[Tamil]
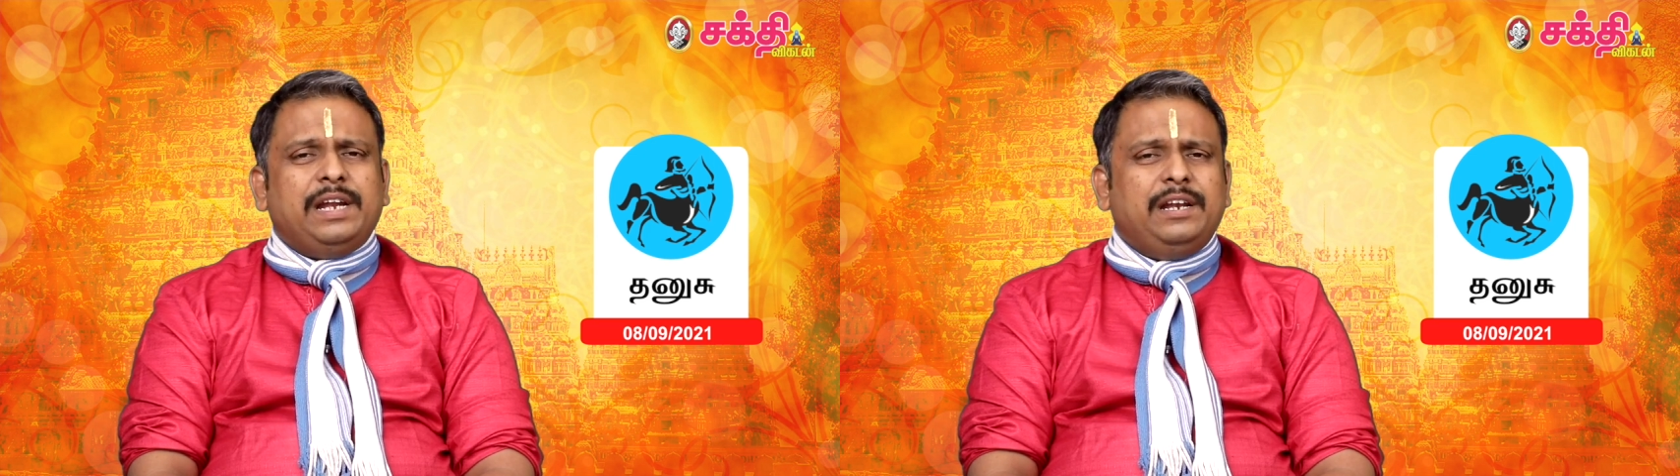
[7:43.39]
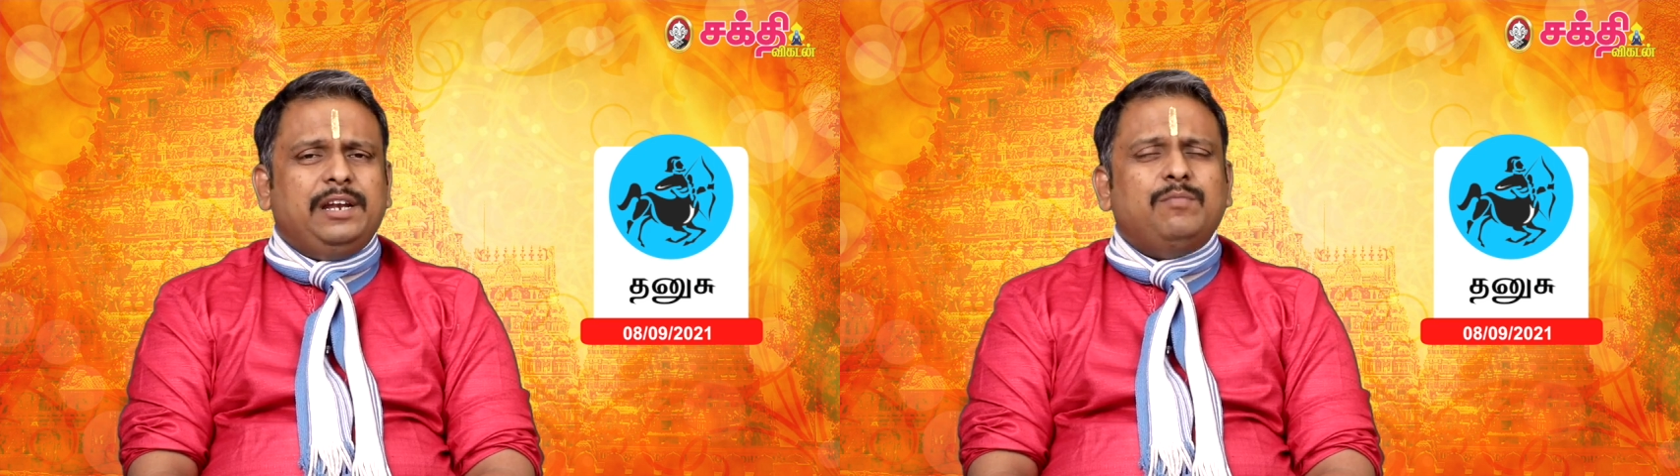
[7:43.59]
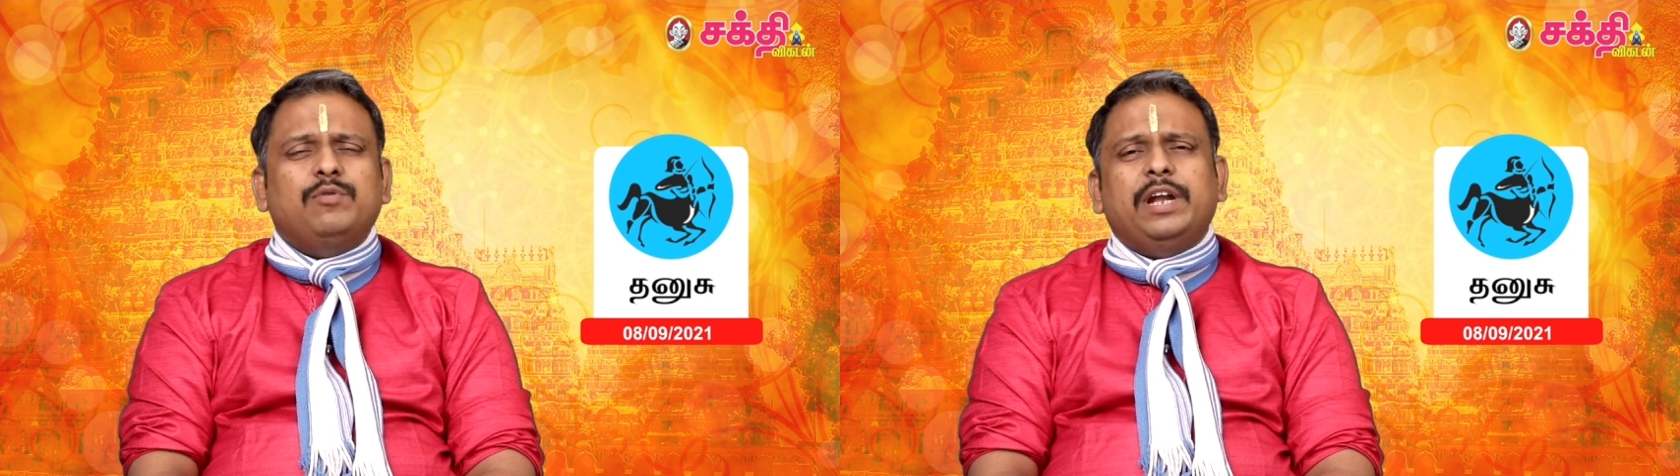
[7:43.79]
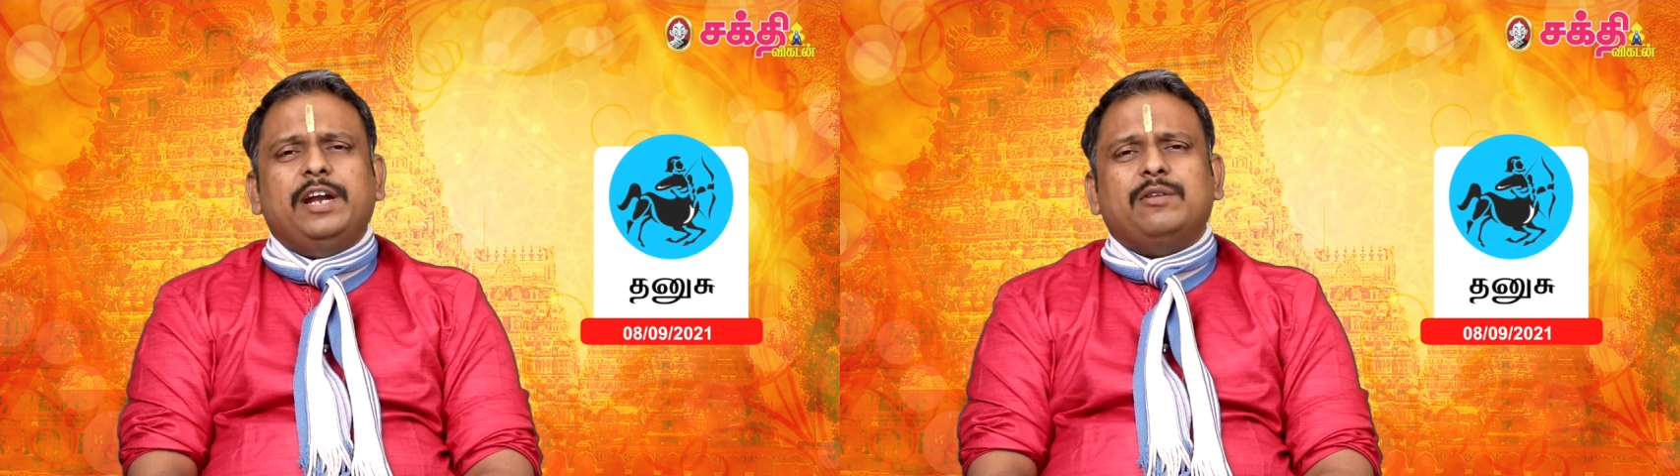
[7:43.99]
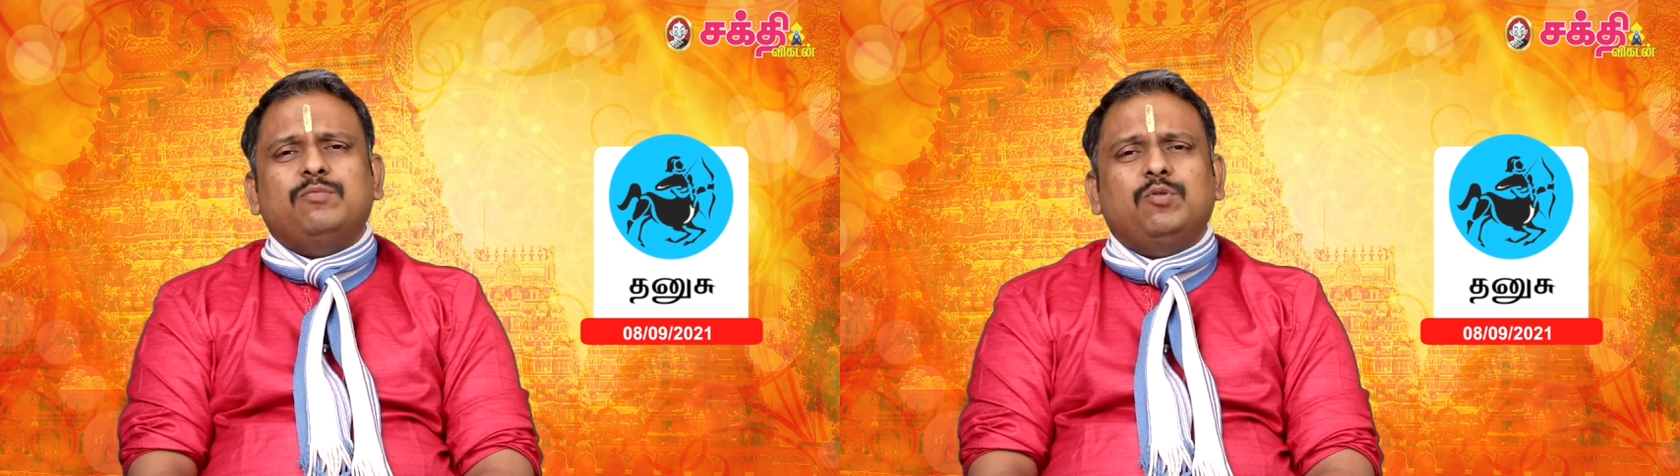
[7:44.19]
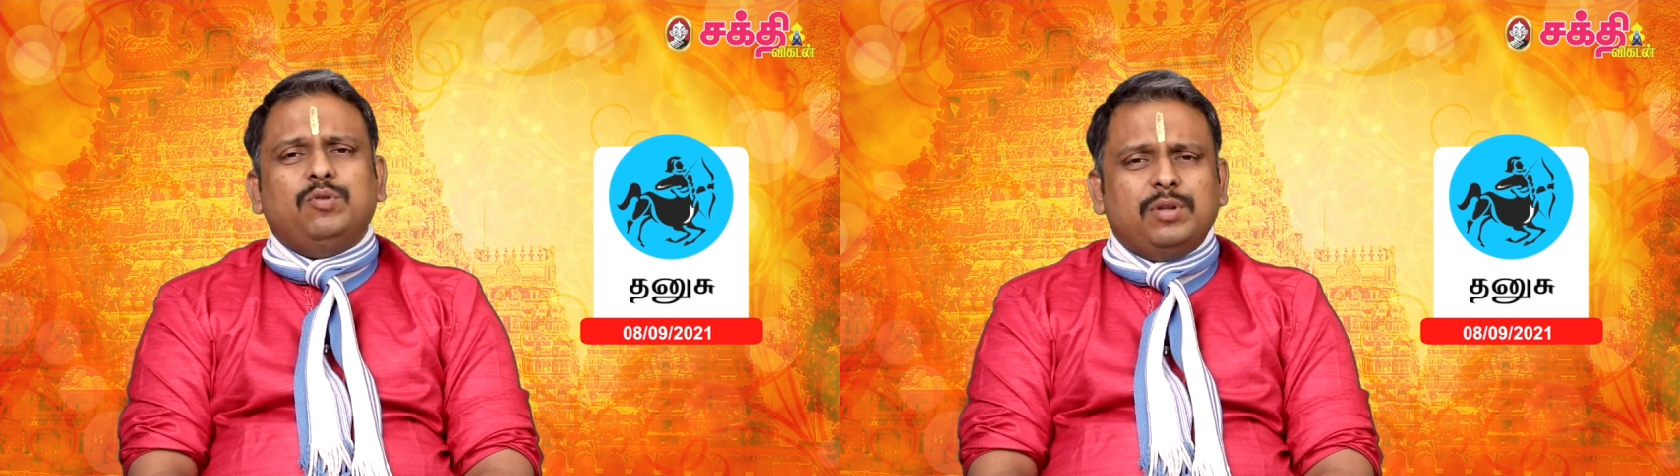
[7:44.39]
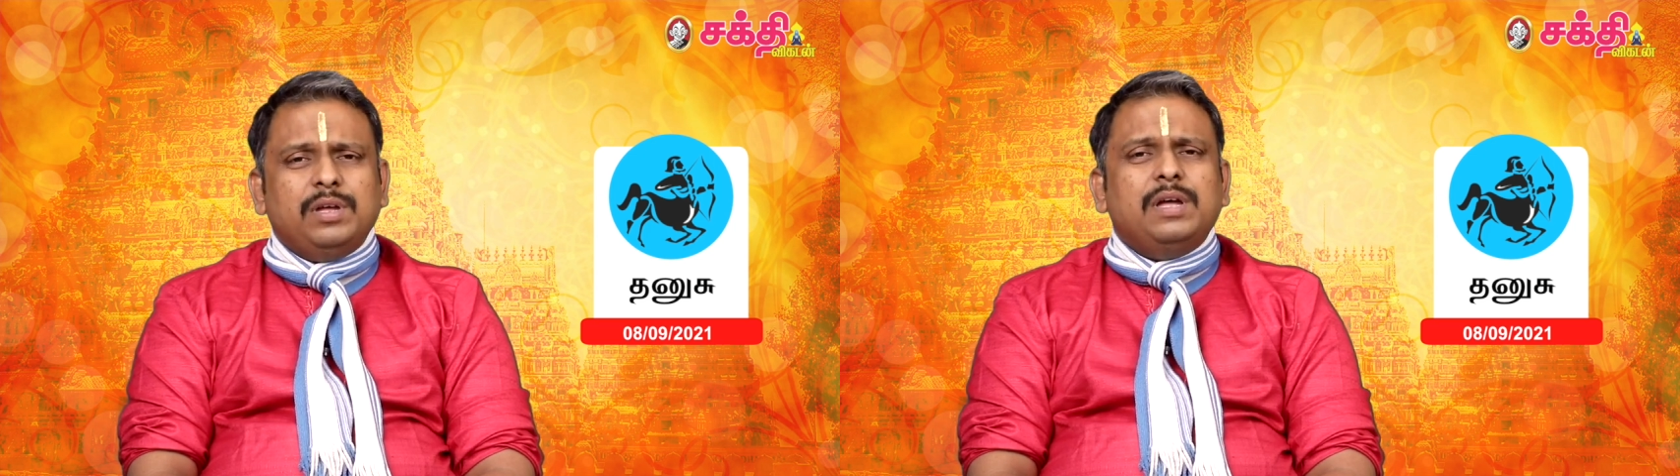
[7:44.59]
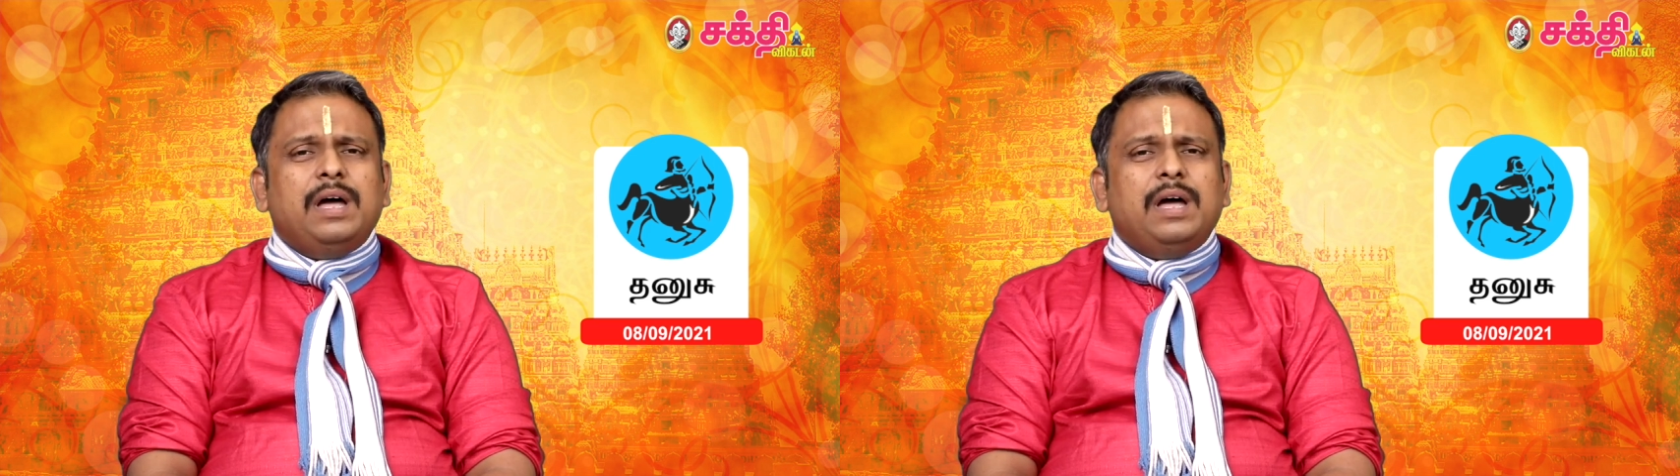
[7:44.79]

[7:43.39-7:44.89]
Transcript: நல்ல முன்னேற்றம் கொடுத்து